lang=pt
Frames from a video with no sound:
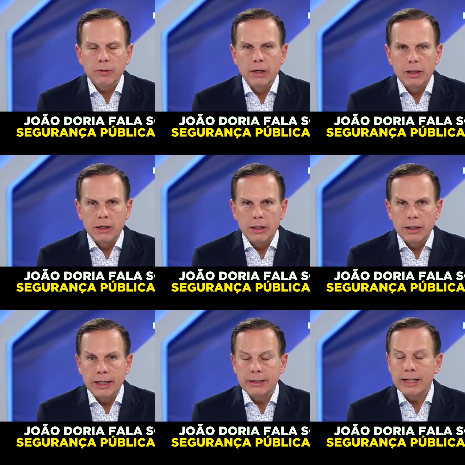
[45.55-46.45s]
uh,
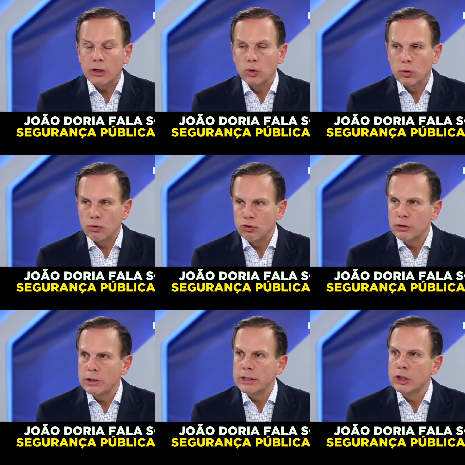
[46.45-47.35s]
em
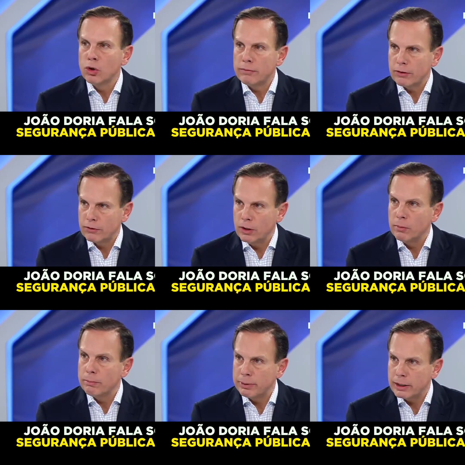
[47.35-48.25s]
tecnologia e inovação.
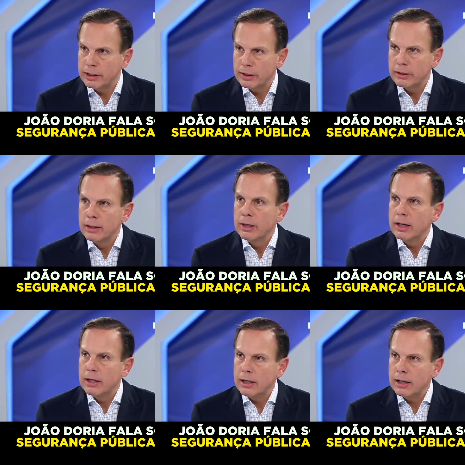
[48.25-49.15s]
Para quê?
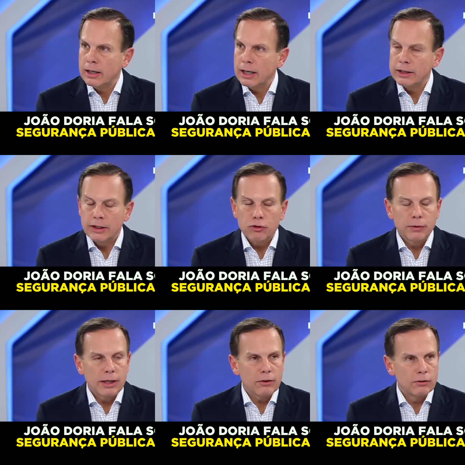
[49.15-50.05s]
Uh, a
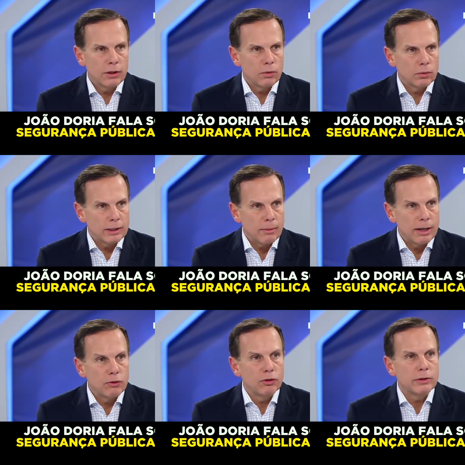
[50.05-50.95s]
identificação, o
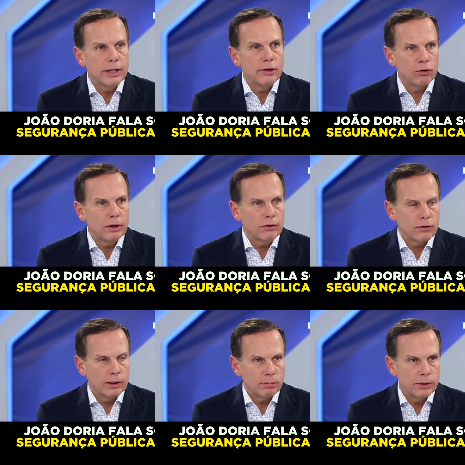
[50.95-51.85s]
trabalho de inteligência
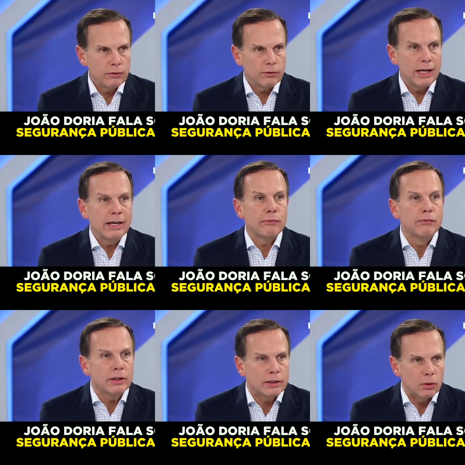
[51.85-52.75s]
da polícia
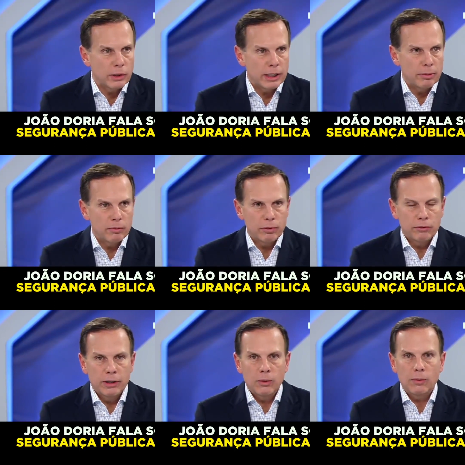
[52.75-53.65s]
evita o crime.
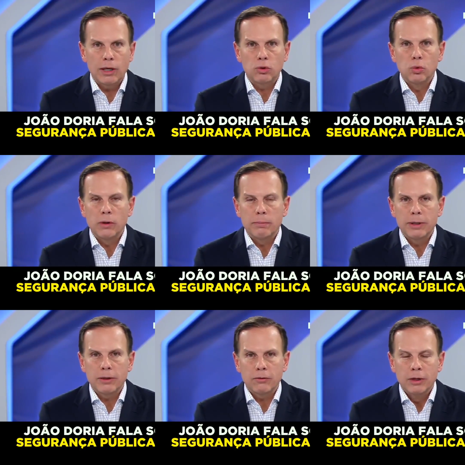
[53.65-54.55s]
Você não atua
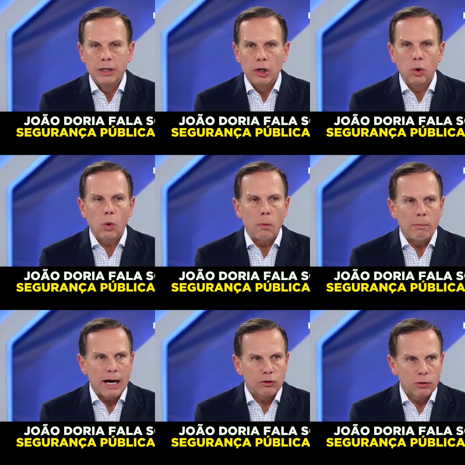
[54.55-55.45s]
apenas no
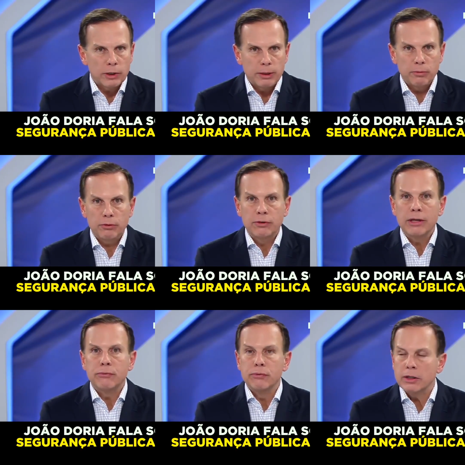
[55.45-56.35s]
combate ao crime, você
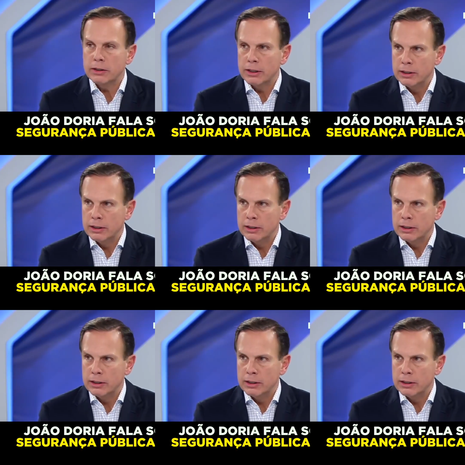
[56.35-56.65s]
evita